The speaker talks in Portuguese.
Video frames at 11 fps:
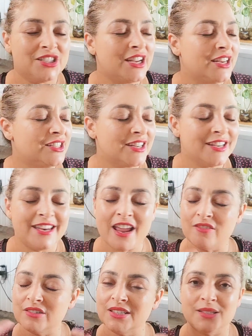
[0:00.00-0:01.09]
Gente, que
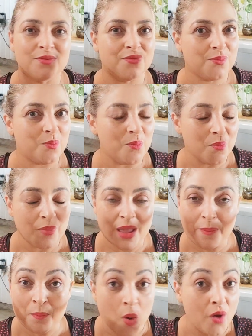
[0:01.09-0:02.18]
Deus
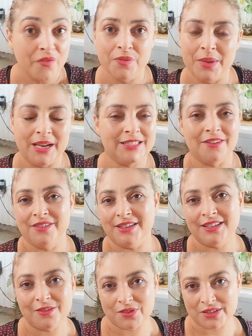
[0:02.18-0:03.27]
movimente a
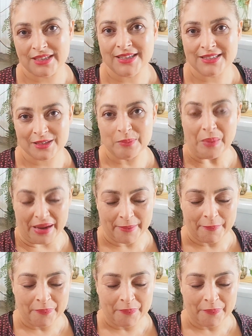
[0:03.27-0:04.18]
vida de vocês também.